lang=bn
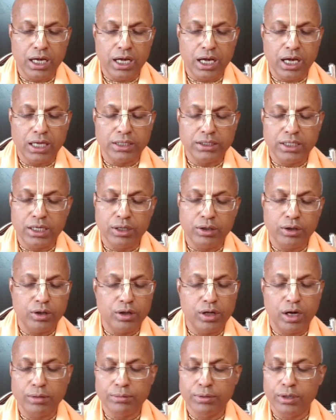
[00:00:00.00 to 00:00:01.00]
দেহ
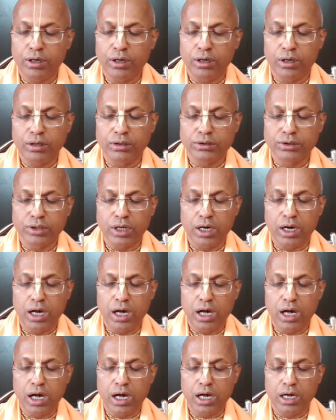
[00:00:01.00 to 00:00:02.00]

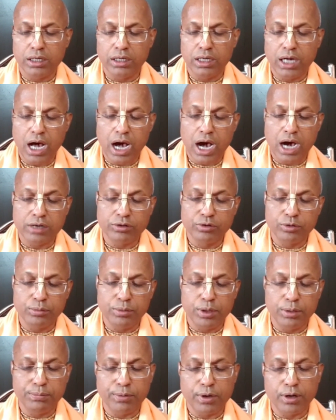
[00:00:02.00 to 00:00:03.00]
অবসর আর তুমি
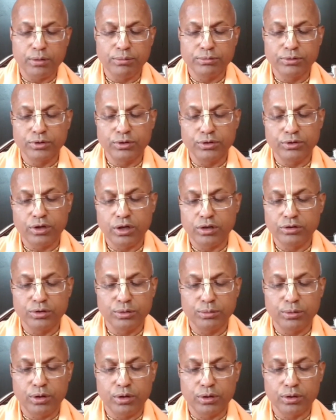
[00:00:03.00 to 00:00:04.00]
পরম সুন্দর
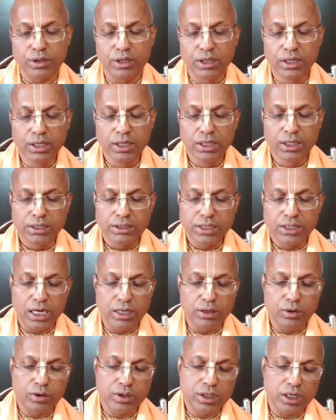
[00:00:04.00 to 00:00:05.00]
যুবক তাই
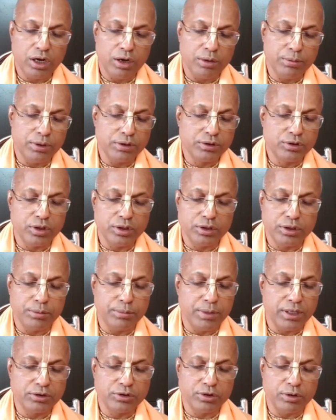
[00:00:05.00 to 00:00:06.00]
লোকেরা অবশ্যই
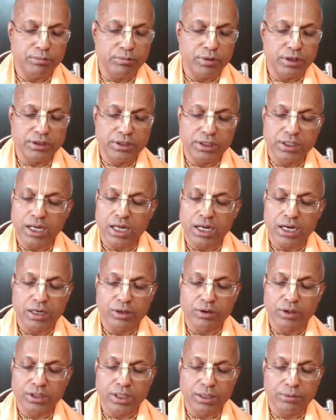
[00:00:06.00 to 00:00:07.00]
তোমার সম্বন্ধে নানা
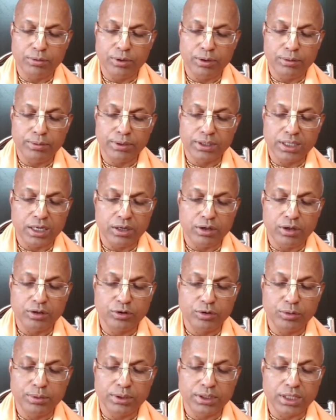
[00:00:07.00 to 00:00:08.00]
কথা বলবে কেননা
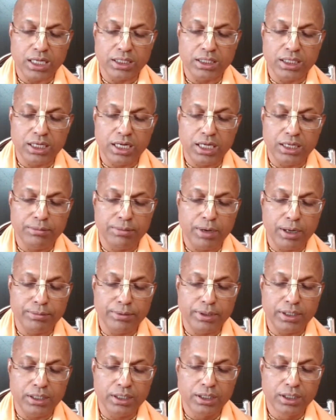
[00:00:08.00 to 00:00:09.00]
তুমি তাদের এইভাবে
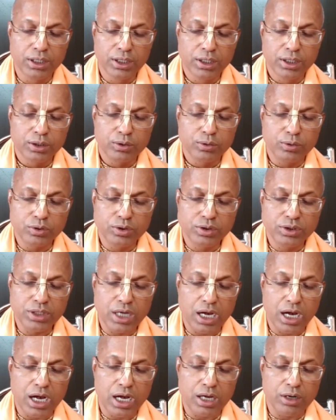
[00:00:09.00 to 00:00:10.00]
কুচ্ছা
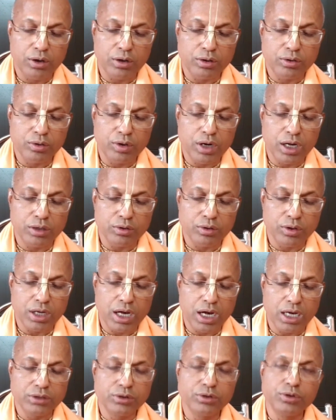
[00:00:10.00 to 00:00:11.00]
রটনা
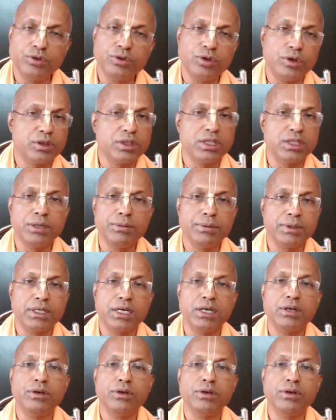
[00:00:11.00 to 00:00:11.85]
করার সুযোগ দেবে কেন